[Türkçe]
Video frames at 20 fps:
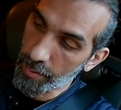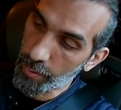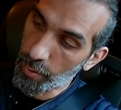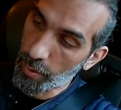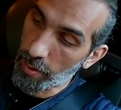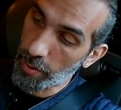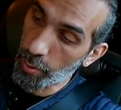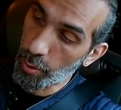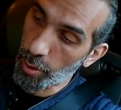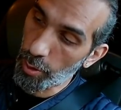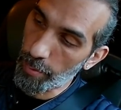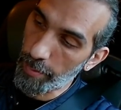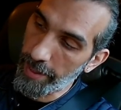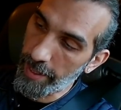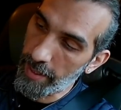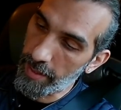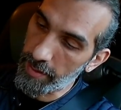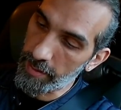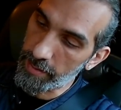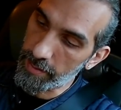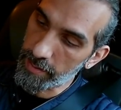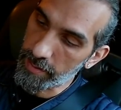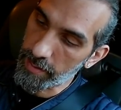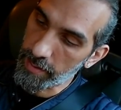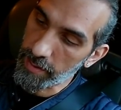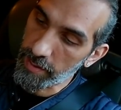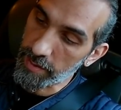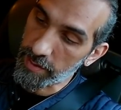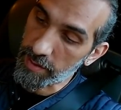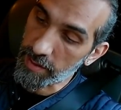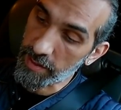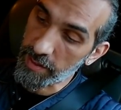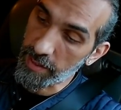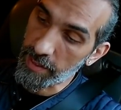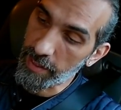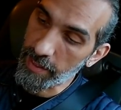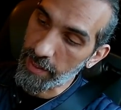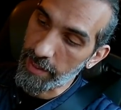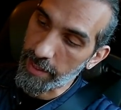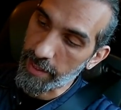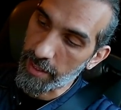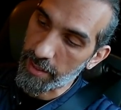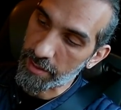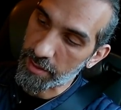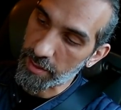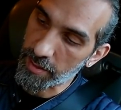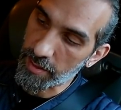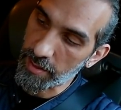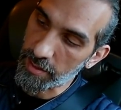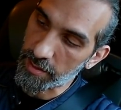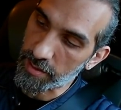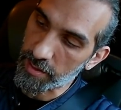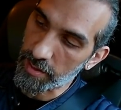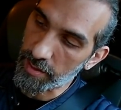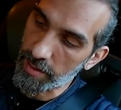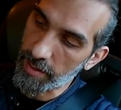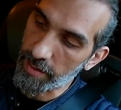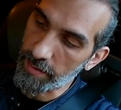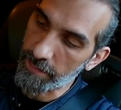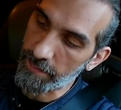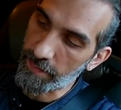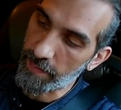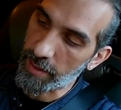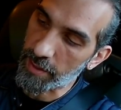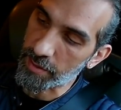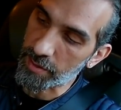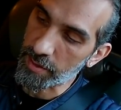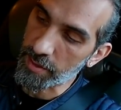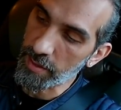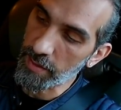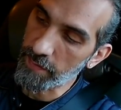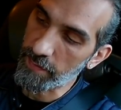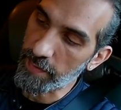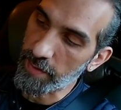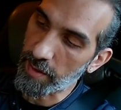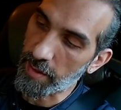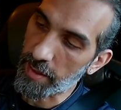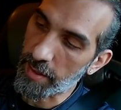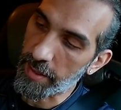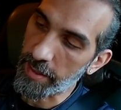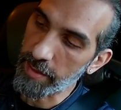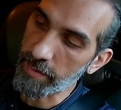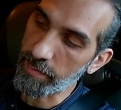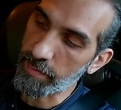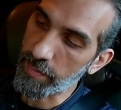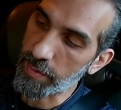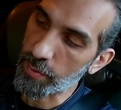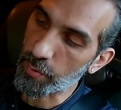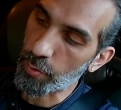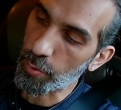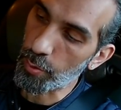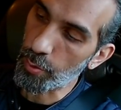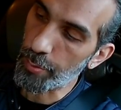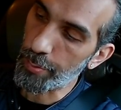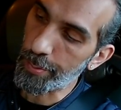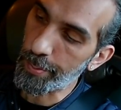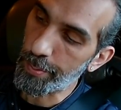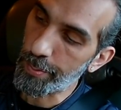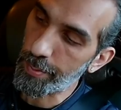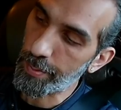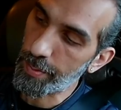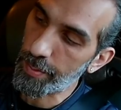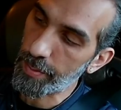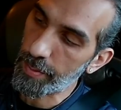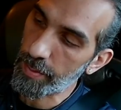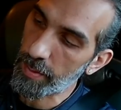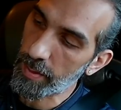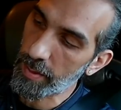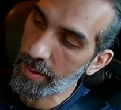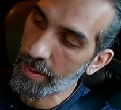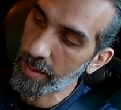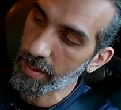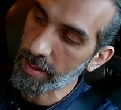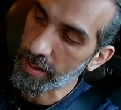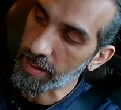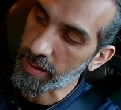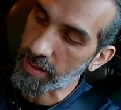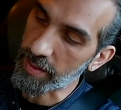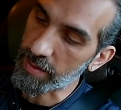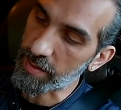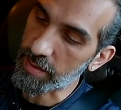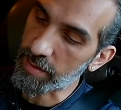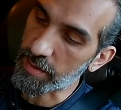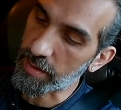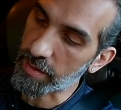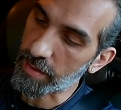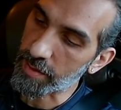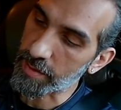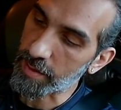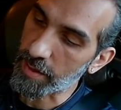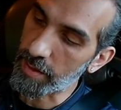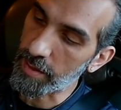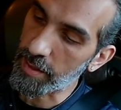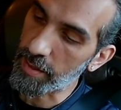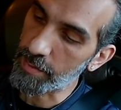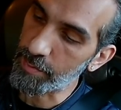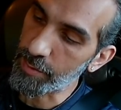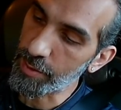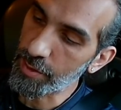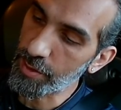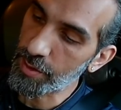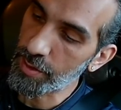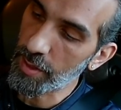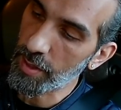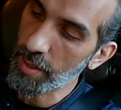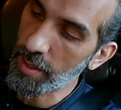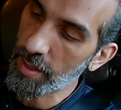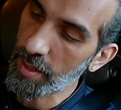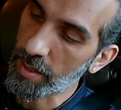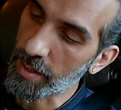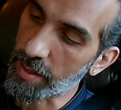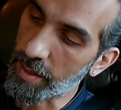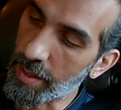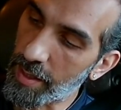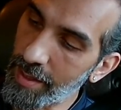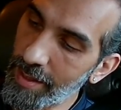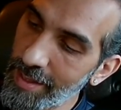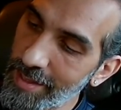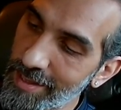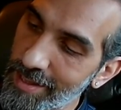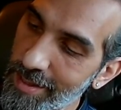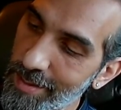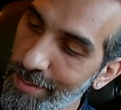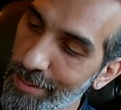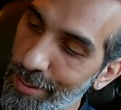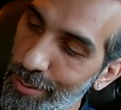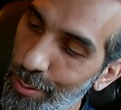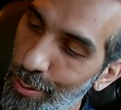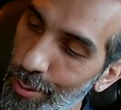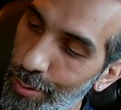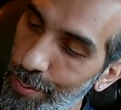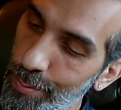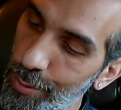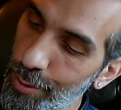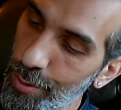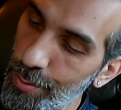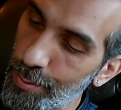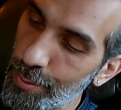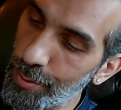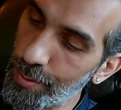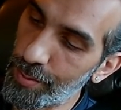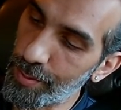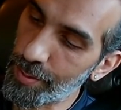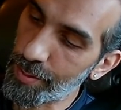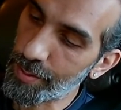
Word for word: Doğal olmayan, insan eliyle gerçekleştirilen vahşi ve hain bir ölüm.'' Gizlice tasarlanmış, kalleşçe bir ölümdür bu.